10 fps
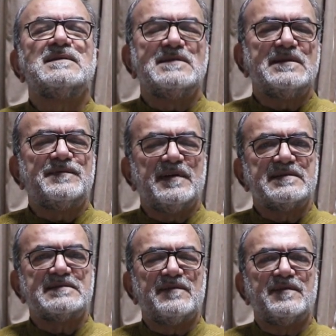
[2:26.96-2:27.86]
চিট ফান্ড
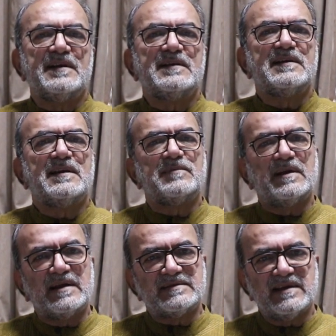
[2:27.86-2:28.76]
সাফারারদের আমরা
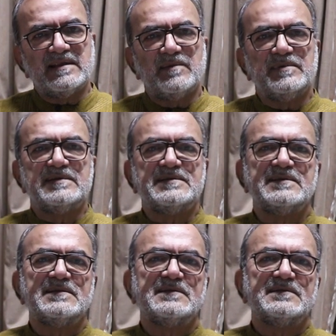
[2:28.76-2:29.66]
রাস্তায় নামিয়েছি
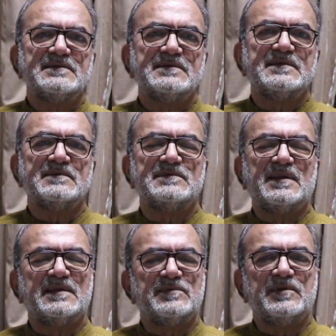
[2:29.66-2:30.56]

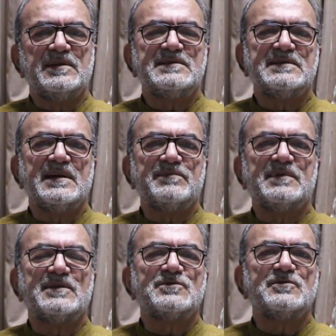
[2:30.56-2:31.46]
তাদের বলেছি যে
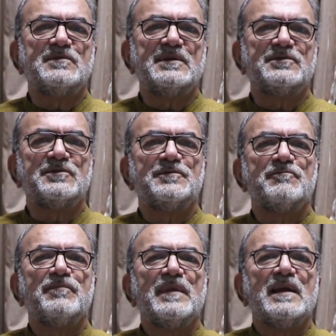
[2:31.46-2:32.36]
আপনারা শুধুমাত্র
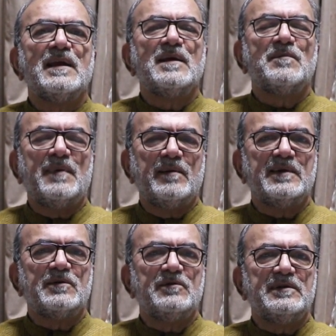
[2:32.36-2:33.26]

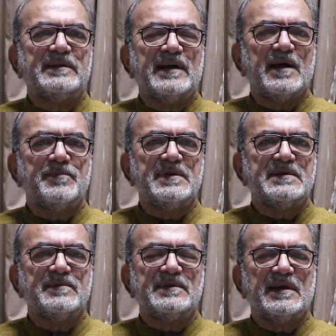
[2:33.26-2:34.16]
মামলা করলেই টাকা পেয়ে
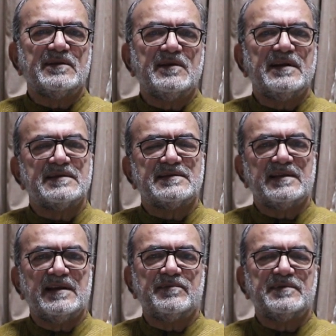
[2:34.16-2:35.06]
যাবেন তা নয়
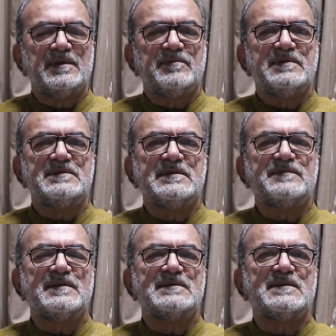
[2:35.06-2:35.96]
রাস্তায় নামতে হবে
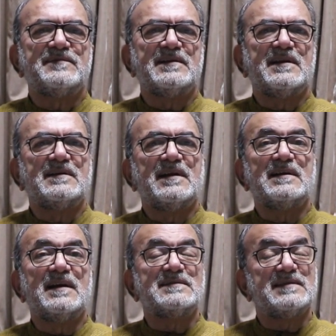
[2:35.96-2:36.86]
চিটফান্ড সাফারাররা
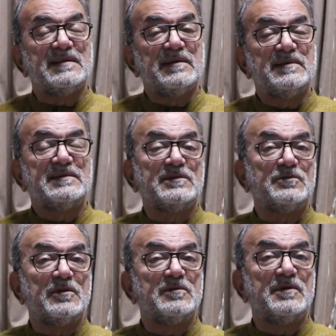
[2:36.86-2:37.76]
রাস্তায় নেমেছেন
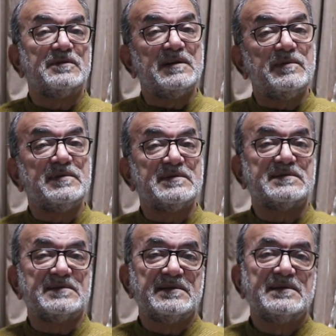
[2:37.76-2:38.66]
দলমত
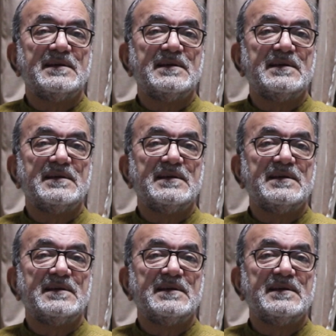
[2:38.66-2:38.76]
নির্বিশেষে